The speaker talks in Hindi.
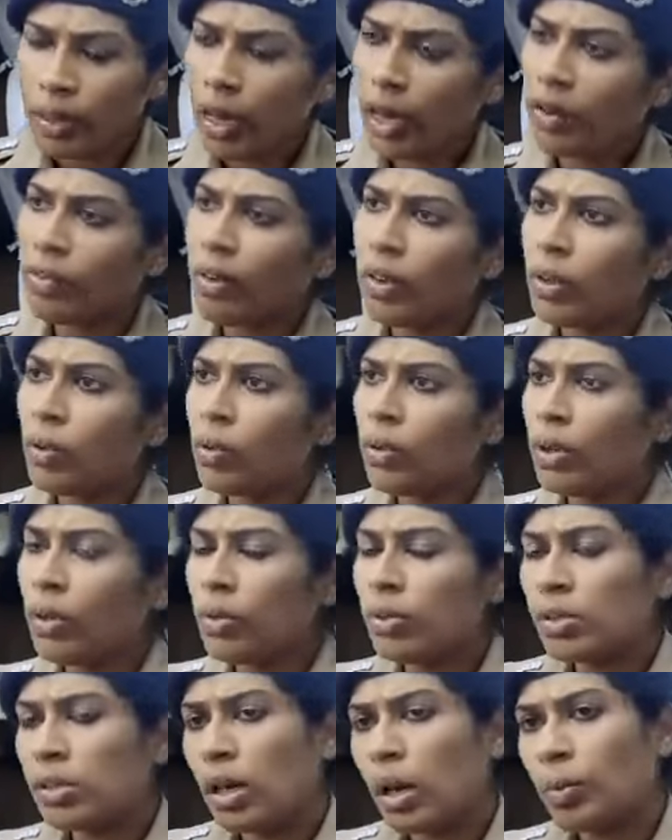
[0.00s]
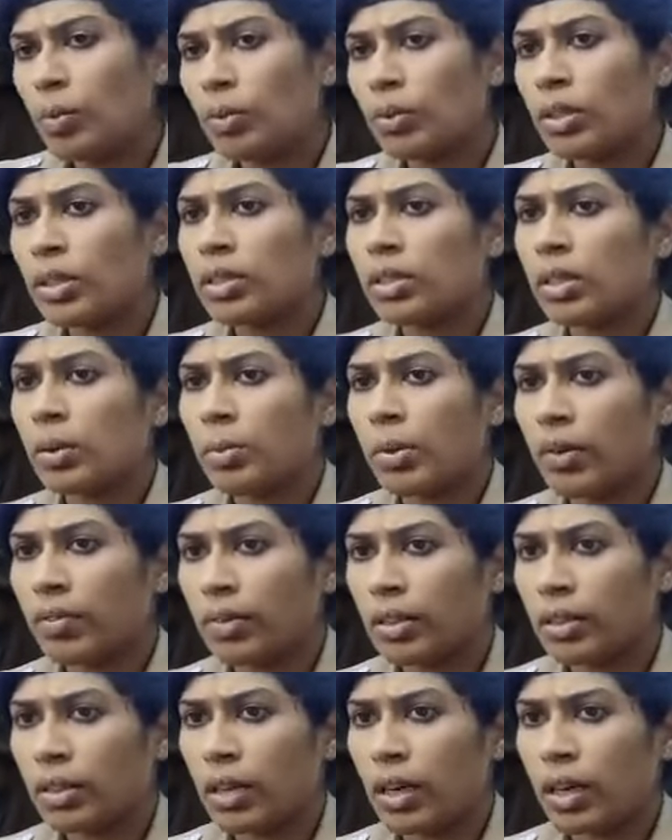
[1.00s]
जो भी कार्रवाई होगी उससे आपको तत्समय
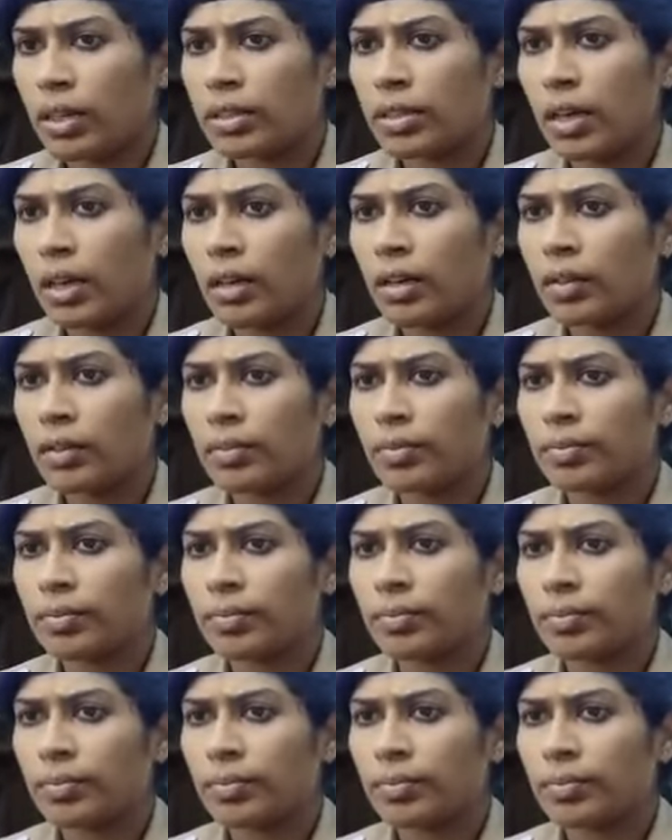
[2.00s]
अवगत कराया जाएगा